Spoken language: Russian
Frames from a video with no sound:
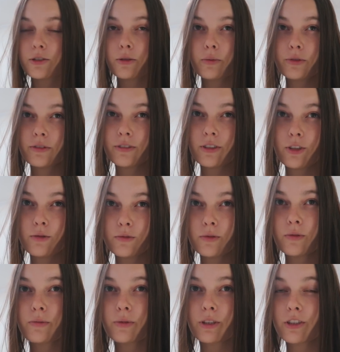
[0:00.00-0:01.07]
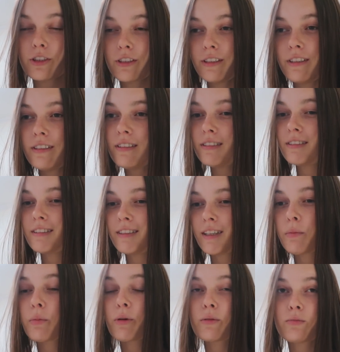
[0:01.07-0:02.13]
Собственно, к чему мы пришли.
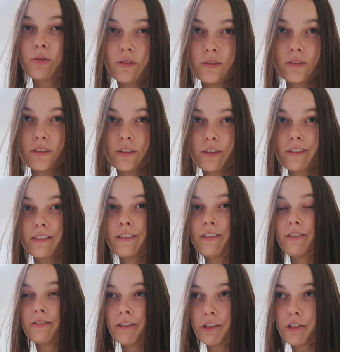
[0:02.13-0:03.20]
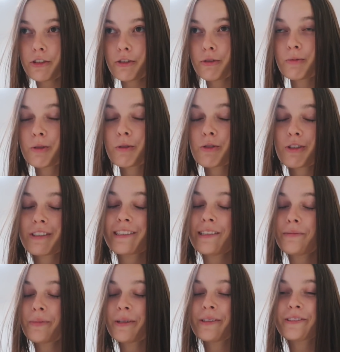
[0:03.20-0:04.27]
Я поработала, сейчас 9 вечера, у меня уже
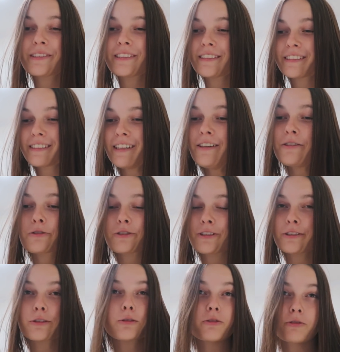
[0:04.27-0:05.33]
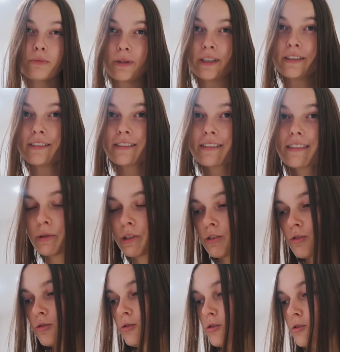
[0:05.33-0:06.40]
слепаются глаза, я уже готова спать.
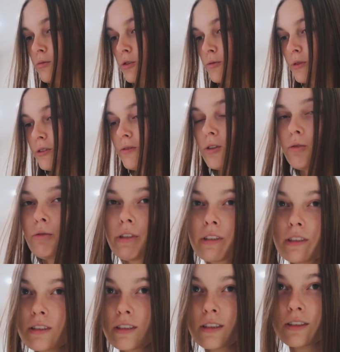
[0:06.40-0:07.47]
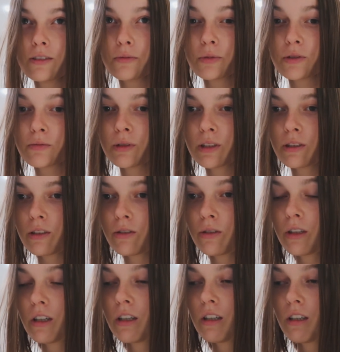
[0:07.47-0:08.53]
Посижу еще, может быть, видосики какие-то
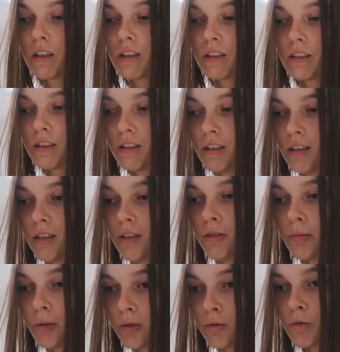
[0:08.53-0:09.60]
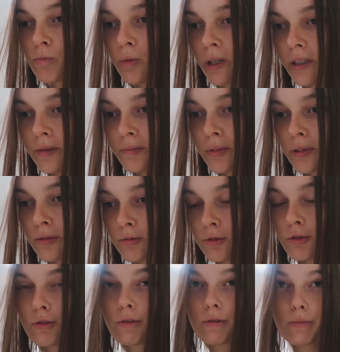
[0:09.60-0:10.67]
посмотрю и пойду спать,
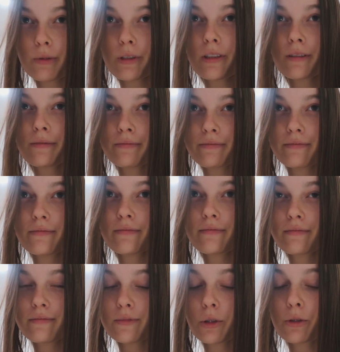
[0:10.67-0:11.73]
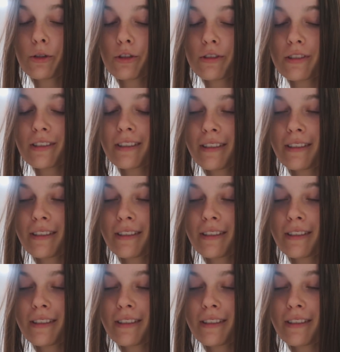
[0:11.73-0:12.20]
потому что прям хочется,